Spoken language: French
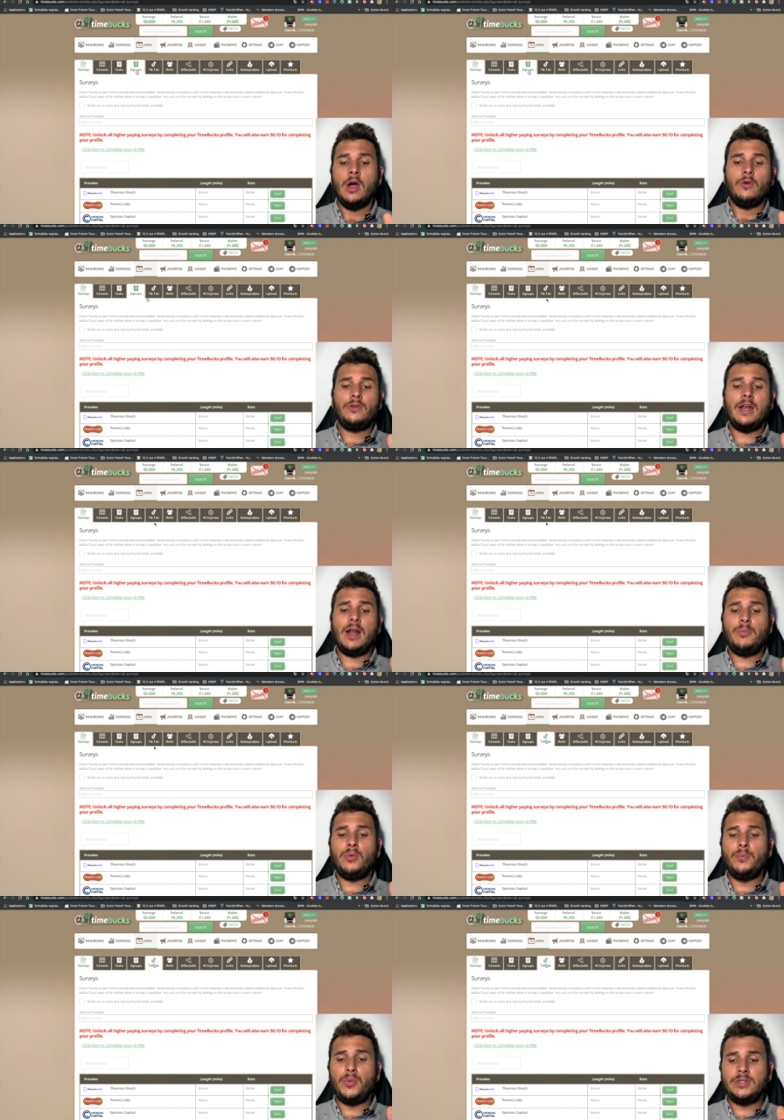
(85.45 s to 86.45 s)
Vous avez la
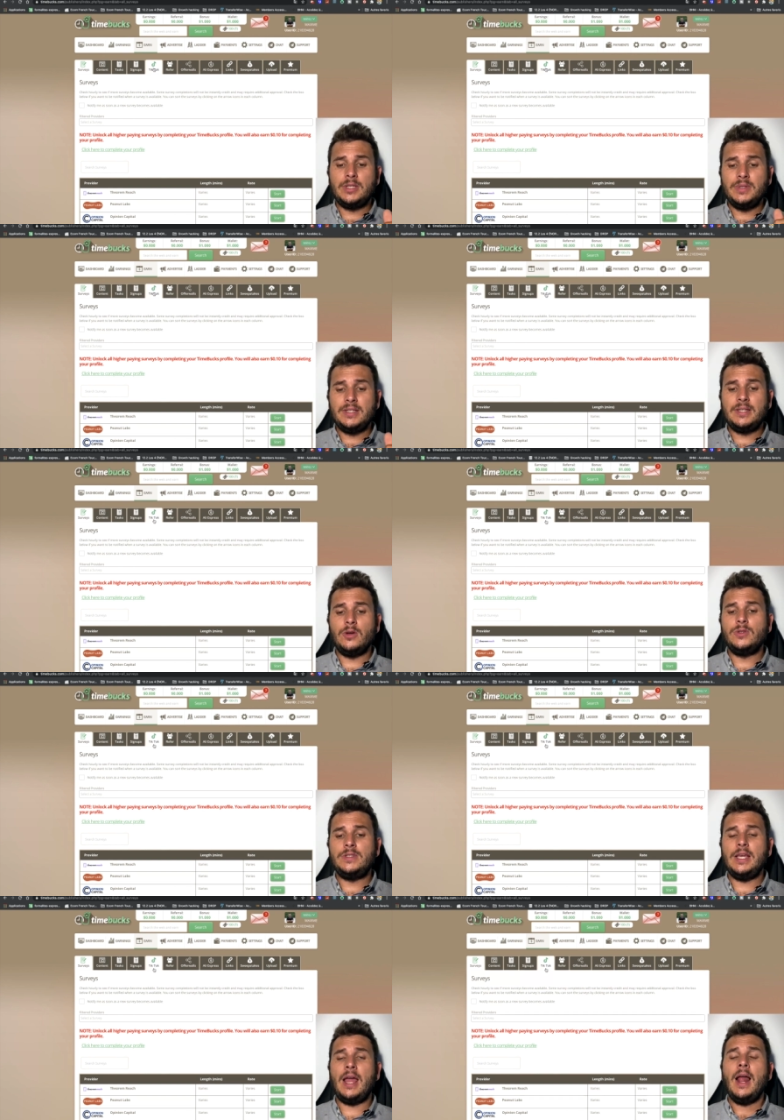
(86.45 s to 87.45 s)
possibilité aussi